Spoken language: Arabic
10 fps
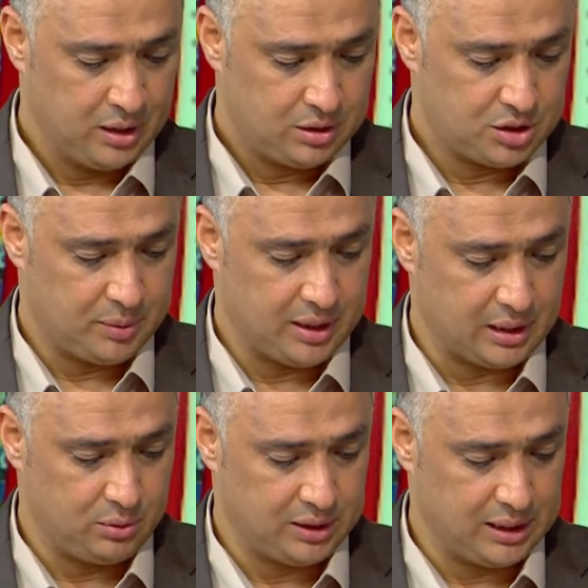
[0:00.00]
جماهير
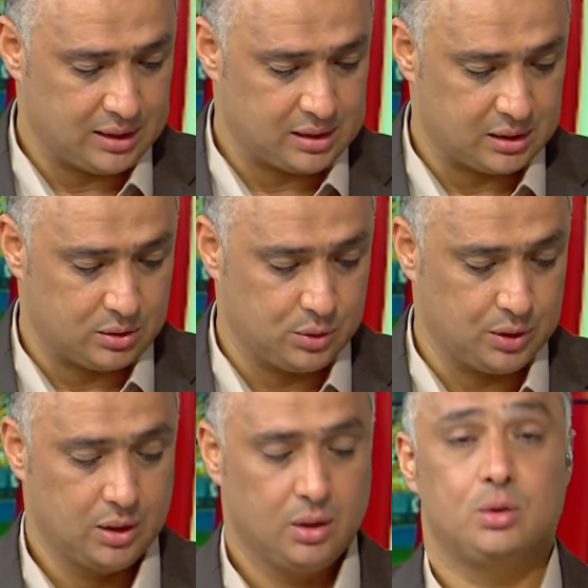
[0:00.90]
الوحدات ستكون
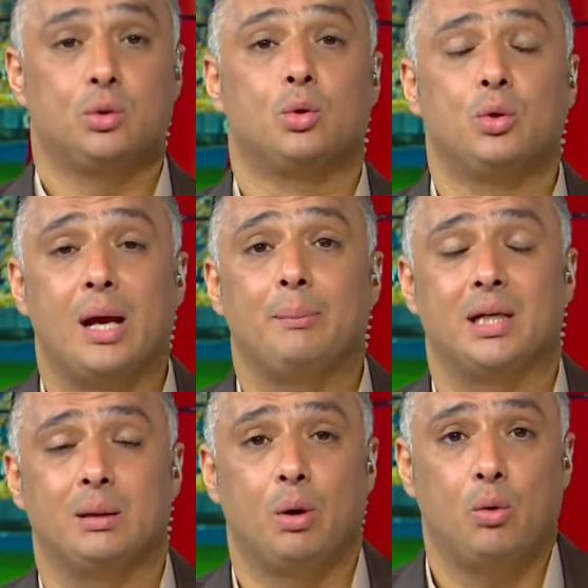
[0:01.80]
دخولها من
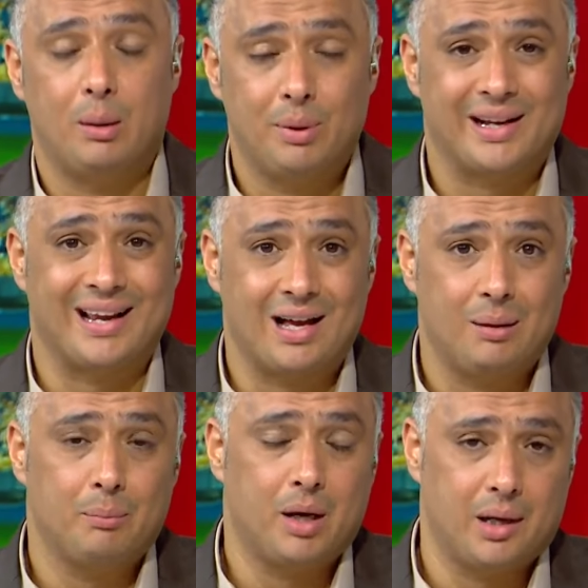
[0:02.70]
البوابة
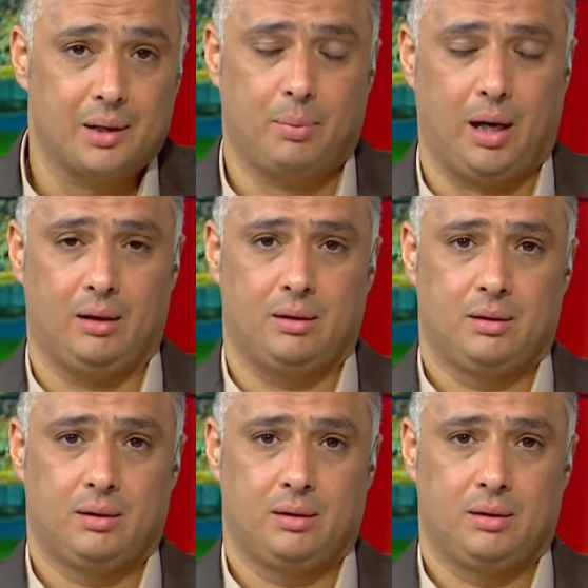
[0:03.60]
رقم أربعة